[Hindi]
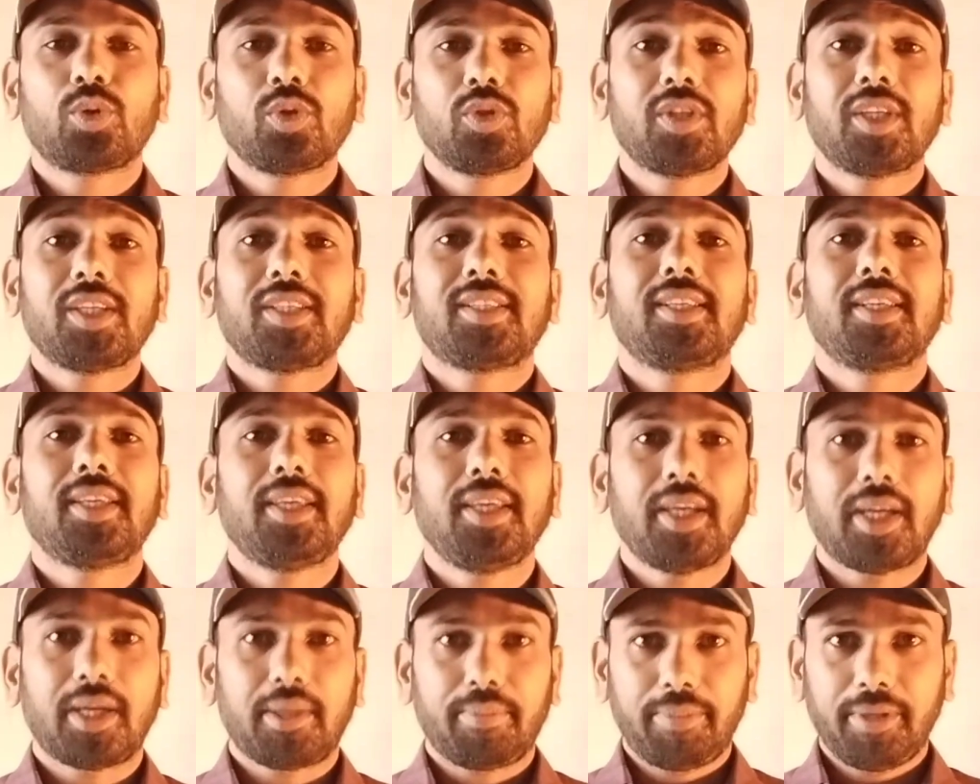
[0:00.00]
दोस्तों जैसे
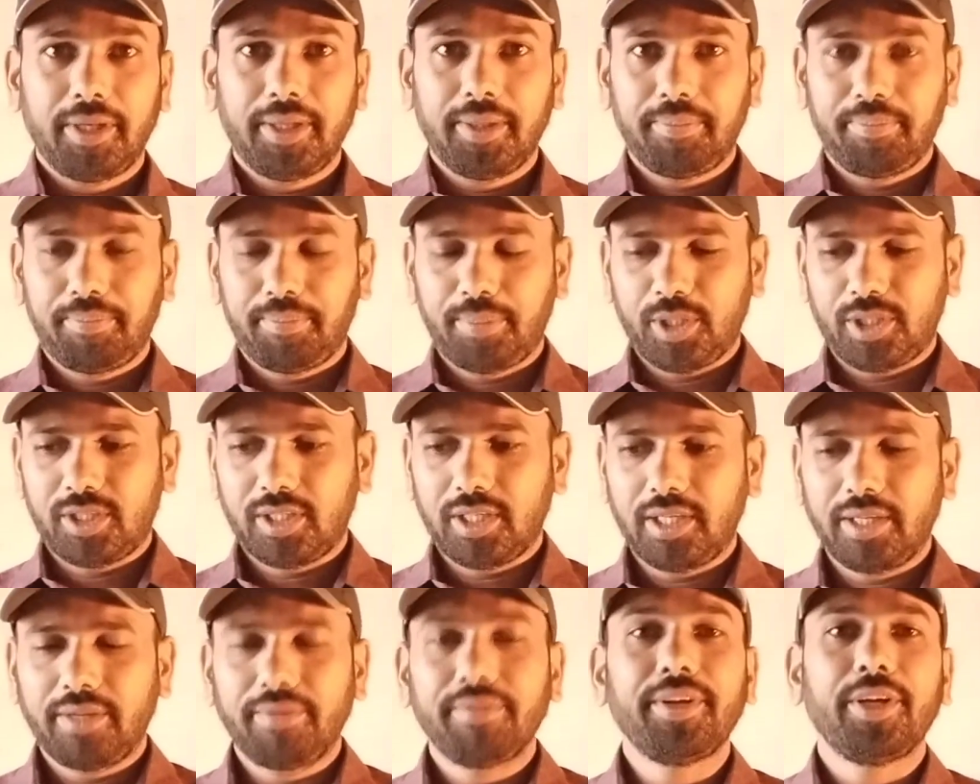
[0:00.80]
कि आपने
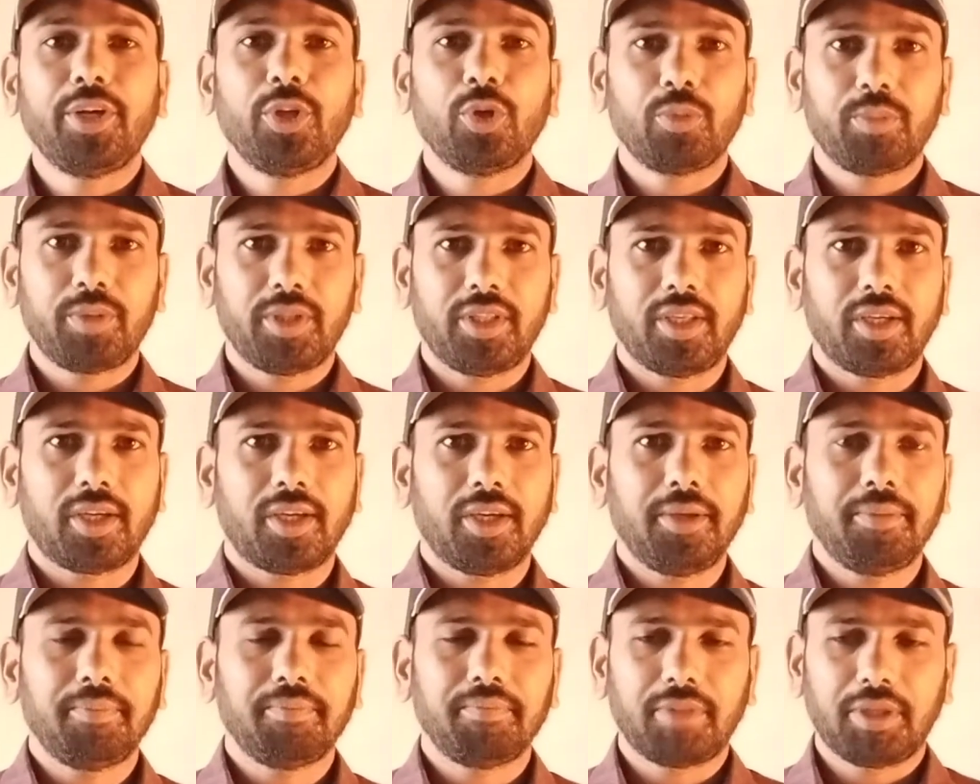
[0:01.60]
पिछले वीडियो में
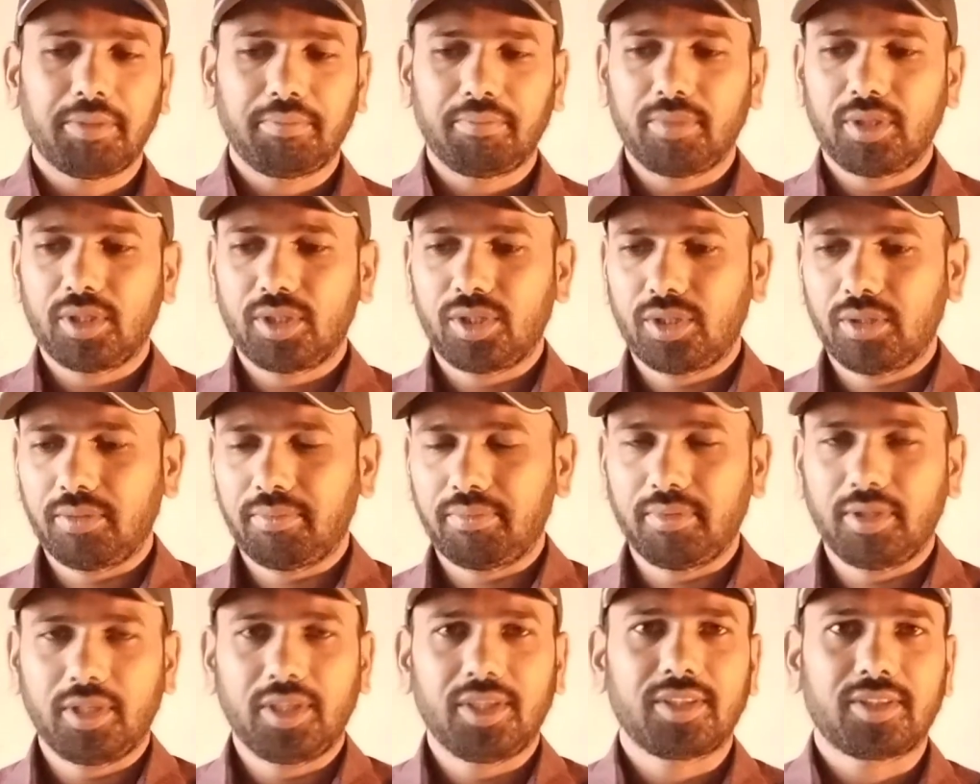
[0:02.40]
देखा
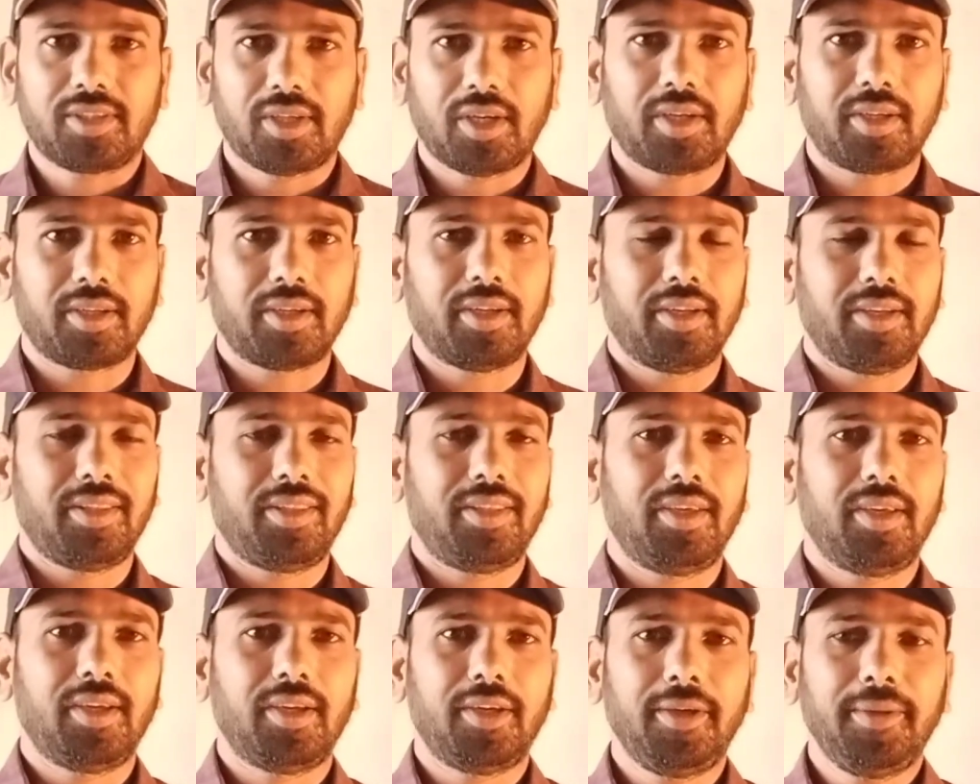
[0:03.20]
मेंबरशिप मैंने स्टार्ट कर
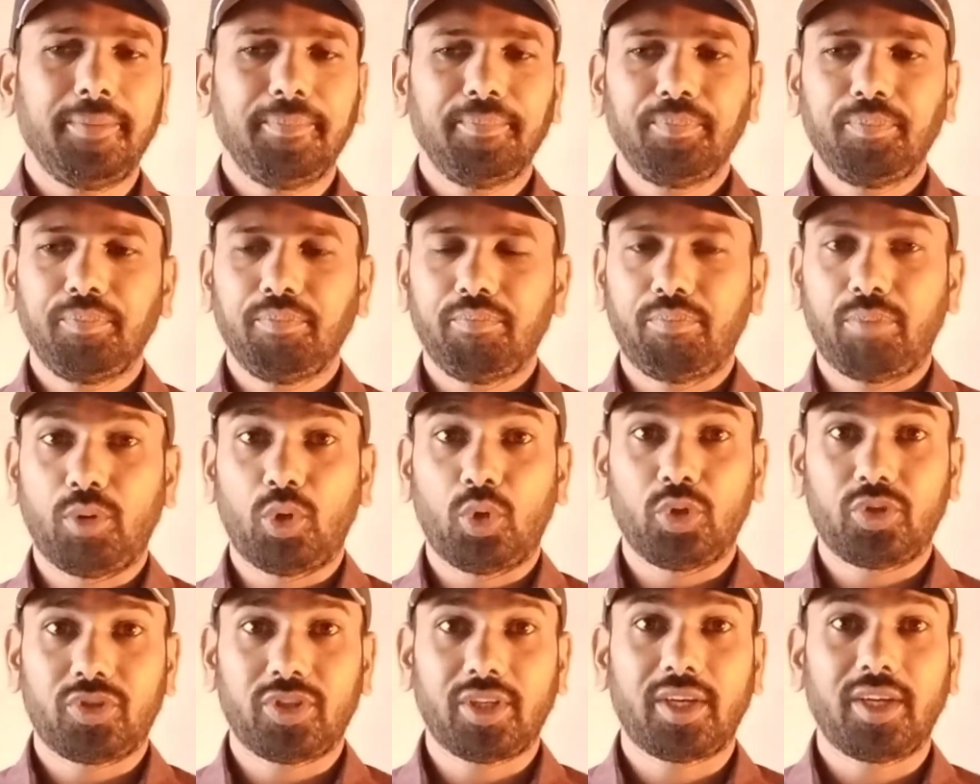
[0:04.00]
दी है
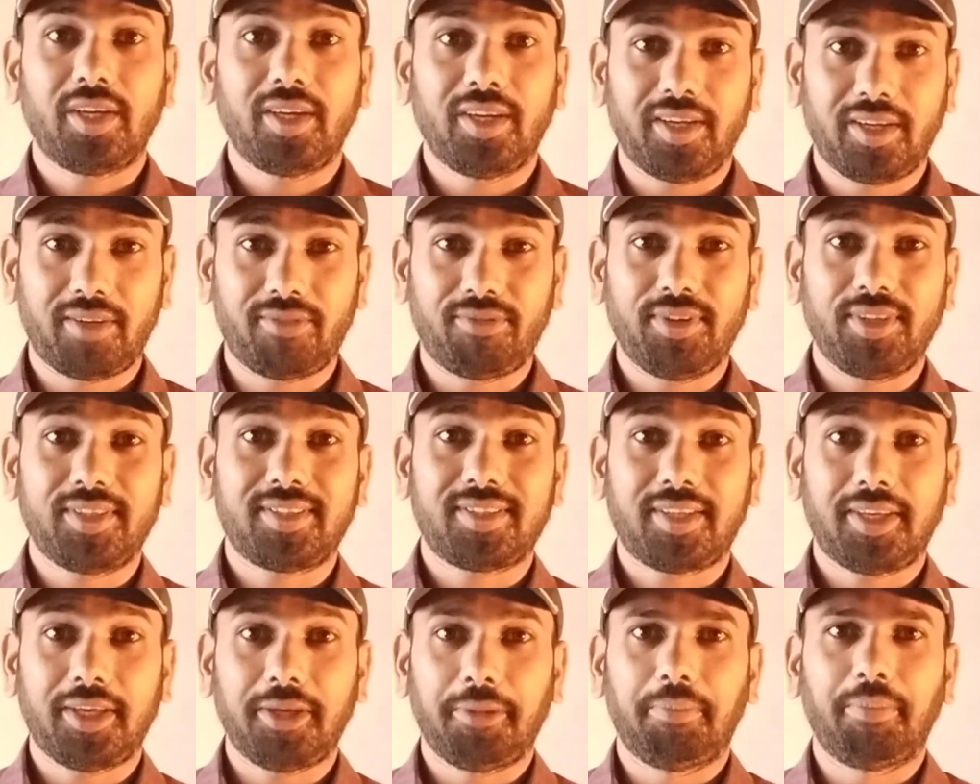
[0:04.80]
बहुत सारी
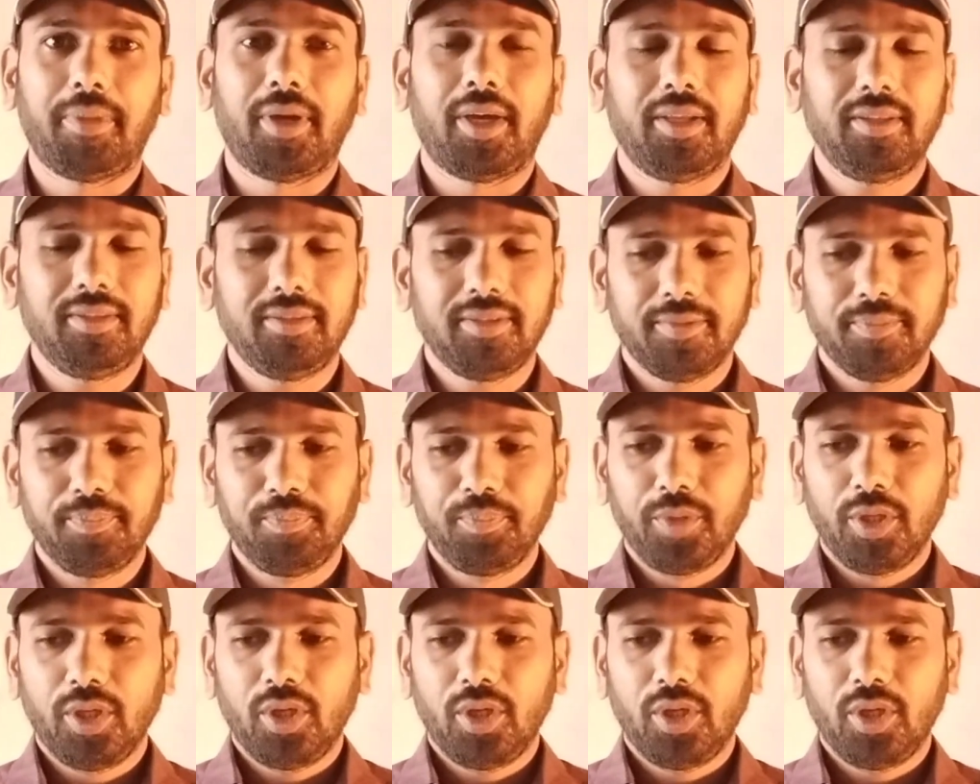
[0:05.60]
रिक्वेस्ट के बाद